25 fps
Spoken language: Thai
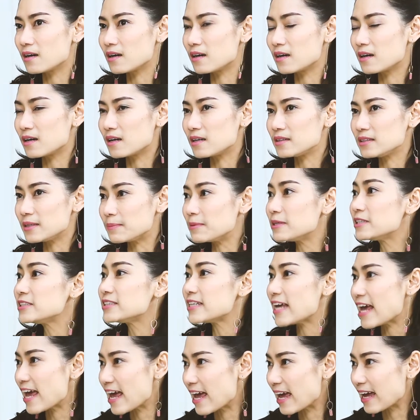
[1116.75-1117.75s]
อย่าเพิ่ง
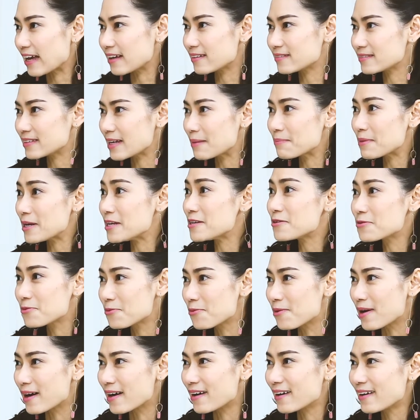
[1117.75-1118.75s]
แชร์ถ้าไม่ชั
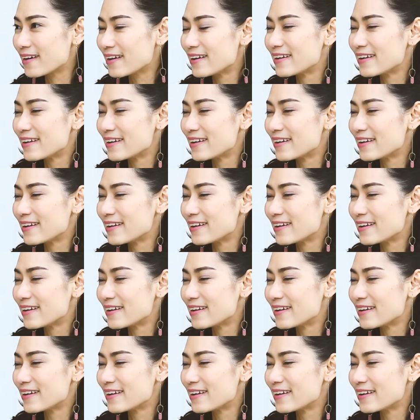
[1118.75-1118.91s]
วร์